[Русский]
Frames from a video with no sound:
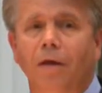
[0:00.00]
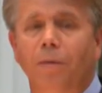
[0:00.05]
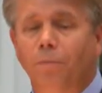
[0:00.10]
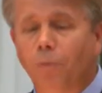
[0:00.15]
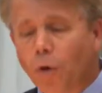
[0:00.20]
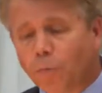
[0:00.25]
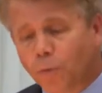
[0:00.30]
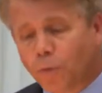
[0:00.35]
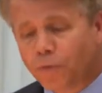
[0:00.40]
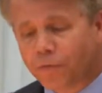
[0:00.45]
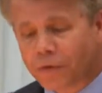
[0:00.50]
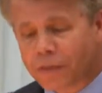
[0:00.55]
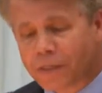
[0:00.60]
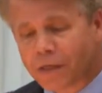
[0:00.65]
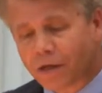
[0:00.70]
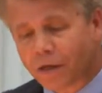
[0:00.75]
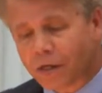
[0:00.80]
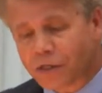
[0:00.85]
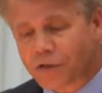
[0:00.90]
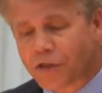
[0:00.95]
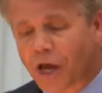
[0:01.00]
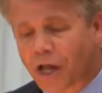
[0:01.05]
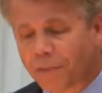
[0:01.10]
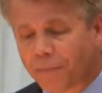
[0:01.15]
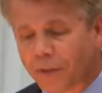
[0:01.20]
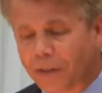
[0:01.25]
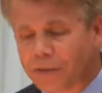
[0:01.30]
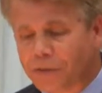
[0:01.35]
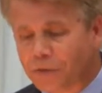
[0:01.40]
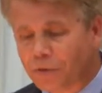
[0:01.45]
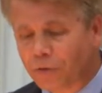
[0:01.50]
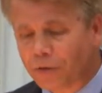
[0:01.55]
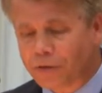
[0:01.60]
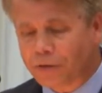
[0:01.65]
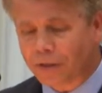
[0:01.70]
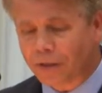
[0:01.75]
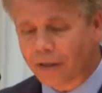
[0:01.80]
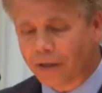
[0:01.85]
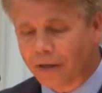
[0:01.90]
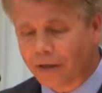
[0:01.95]
Бог будет вознаграждать, братья и
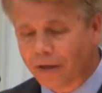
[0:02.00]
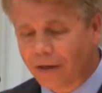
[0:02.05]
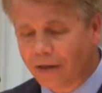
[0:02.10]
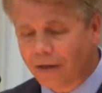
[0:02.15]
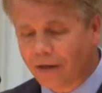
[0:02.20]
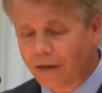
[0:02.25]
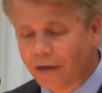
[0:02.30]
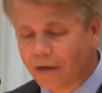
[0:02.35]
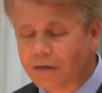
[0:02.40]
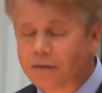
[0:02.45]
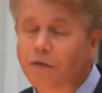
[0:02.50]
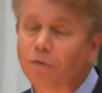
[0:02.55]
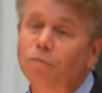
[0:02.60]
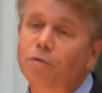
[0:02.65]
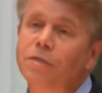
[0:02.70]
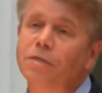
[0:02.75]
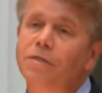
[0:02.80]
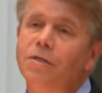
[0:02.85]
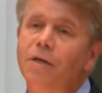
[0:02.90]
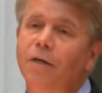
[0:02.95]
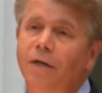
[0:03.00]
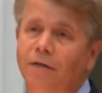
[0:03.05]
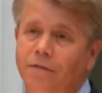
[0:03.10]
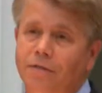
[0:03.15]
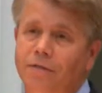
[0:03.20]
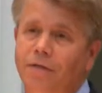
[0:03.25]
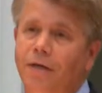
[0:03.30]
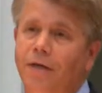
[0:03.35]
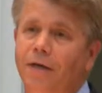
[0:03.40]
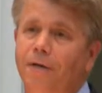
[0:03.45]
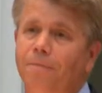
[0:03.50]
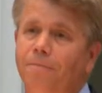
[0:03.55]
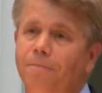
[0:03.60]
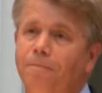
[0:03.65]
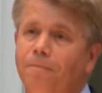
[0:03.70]
сестры, за усердие.